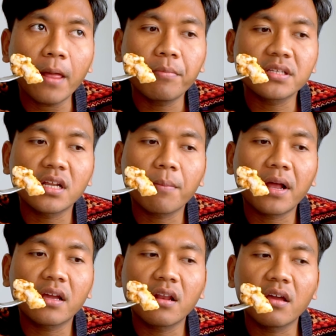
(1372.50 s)
biasanya
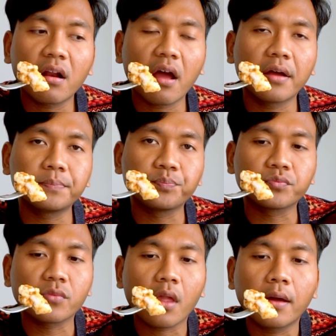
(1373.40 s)
paling lah ra
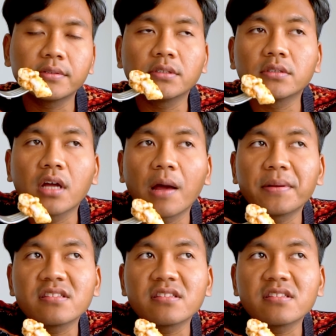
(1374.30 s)
apa